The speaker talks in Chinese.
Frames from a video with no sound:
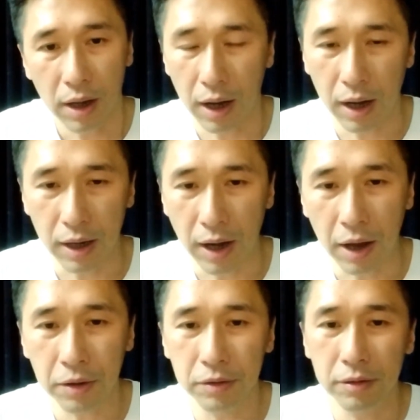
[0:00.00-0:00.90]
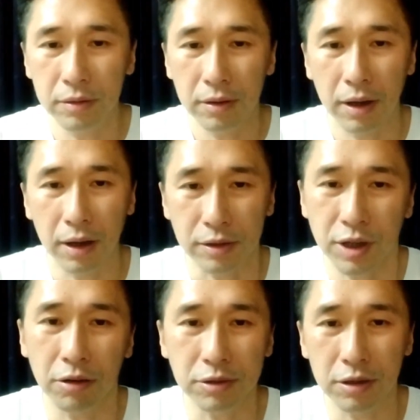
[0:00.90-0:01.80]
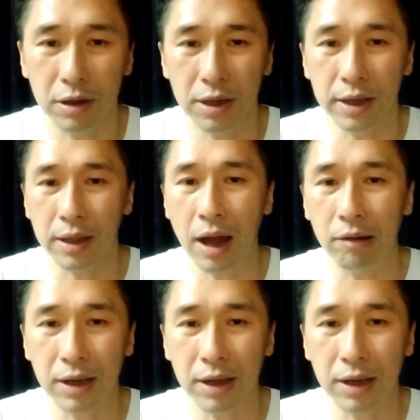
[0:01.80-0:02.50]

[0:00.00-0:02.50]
啊、呃，然后呃凑着热闹